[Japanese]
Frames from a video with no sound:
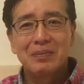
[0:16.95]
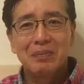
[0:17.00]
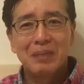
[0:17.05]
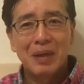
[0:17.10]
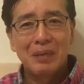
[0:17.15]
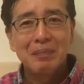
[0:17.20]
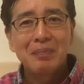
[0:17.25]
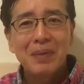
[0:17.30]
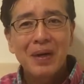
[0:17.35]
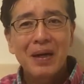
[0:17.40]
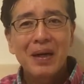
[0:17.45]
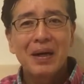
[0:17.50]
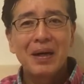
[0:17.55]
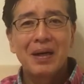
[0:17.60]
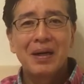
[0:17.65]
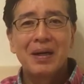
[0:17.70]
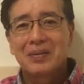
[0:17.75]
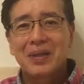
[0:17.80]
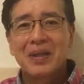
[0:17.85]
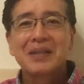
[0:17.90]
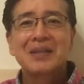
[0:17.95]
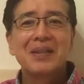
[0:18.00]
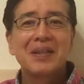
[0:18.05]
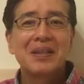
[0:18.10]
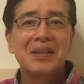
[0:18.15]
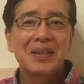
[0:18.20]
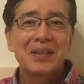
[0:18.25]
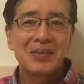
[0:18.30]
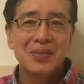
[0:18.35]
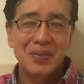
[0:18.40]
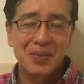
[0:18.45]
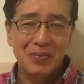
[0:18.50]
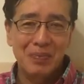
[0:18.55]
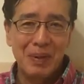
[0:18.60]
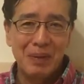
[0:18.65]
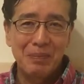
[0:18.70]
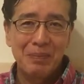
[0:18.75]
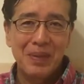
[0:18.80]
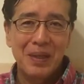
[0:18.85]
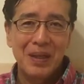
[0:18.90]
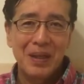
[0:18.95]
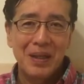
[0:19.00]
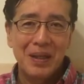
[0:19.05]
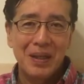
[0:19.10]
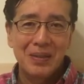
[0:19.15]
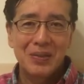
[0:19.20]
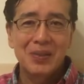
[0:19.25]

まんま完全燃焼のまんま